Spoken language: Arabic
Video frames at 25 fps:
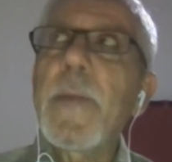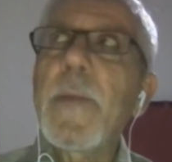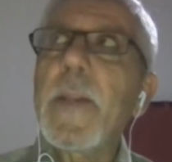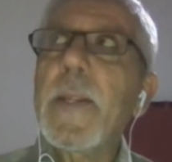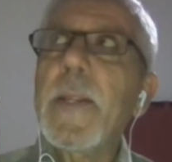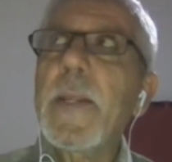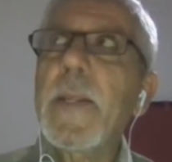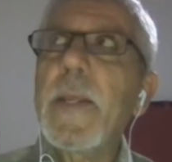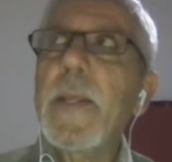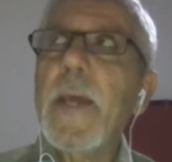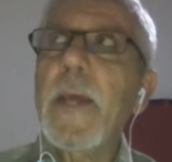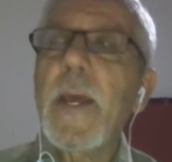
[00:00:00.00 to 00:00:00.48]

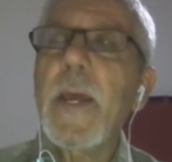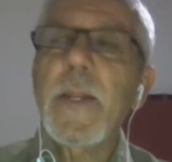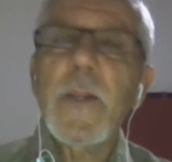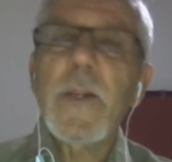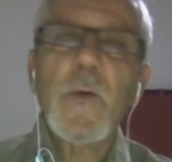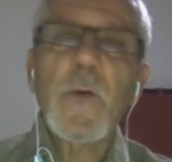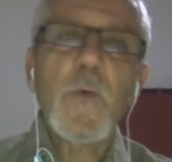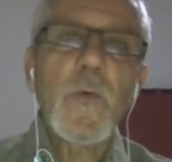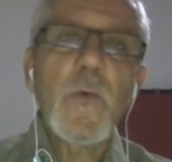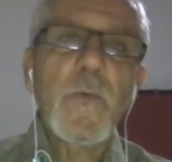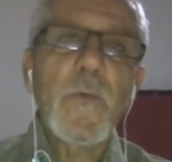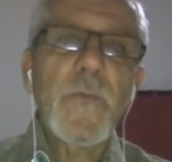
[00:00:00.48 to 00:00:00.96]
الأمريكية
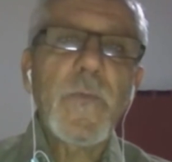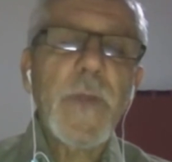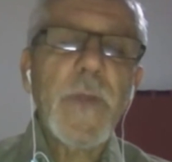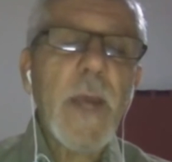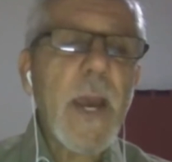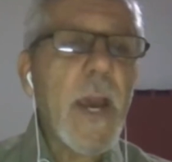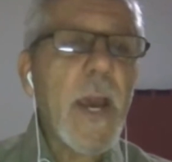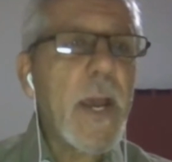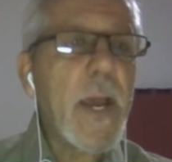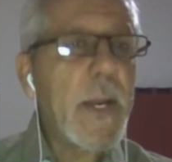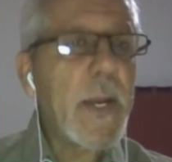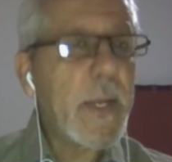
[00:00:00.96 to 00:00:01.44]
أن يكون في
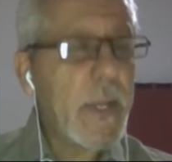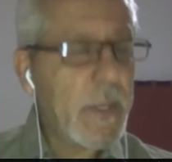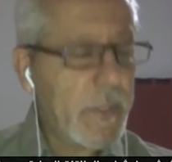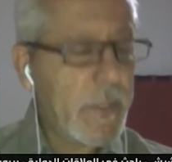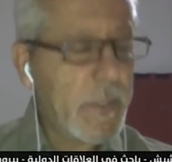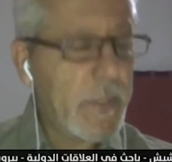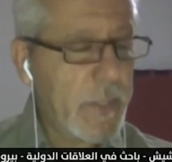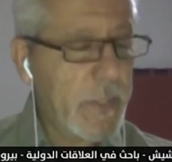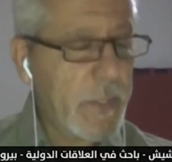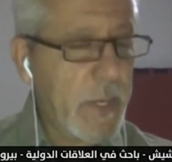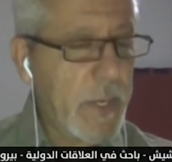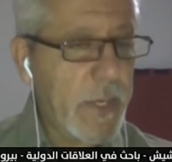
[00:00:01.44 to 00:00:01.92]
حال
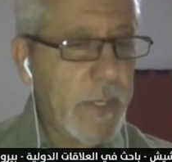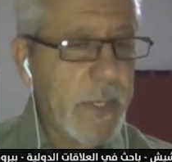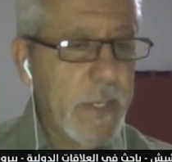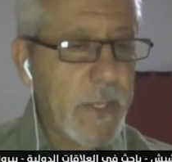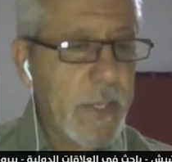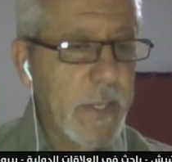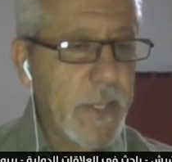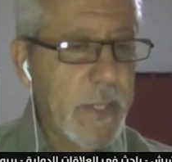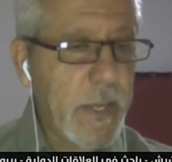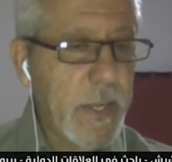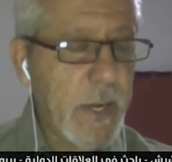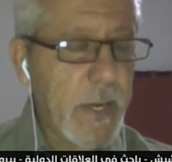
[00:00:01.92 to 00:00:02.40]
يعني
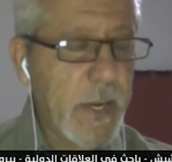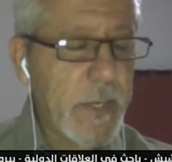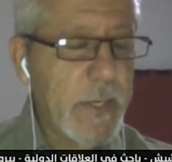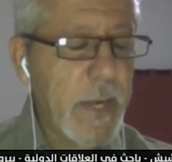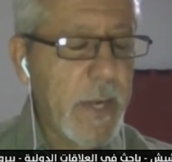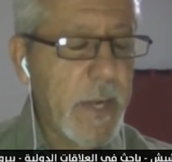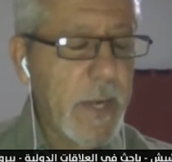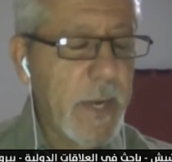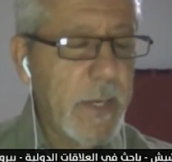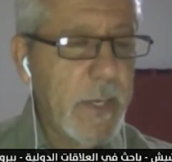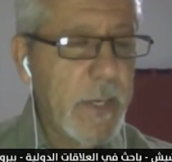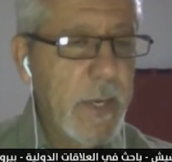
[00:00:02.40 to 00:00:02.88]
كان
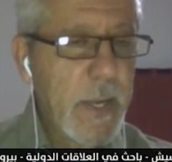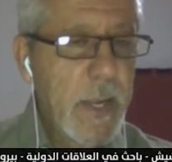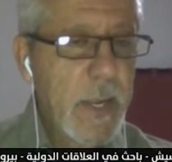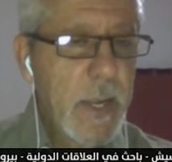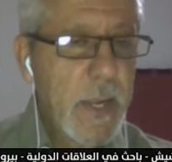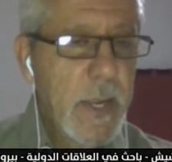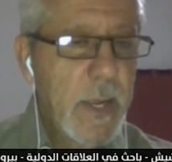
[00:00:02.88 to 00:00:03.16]
ردا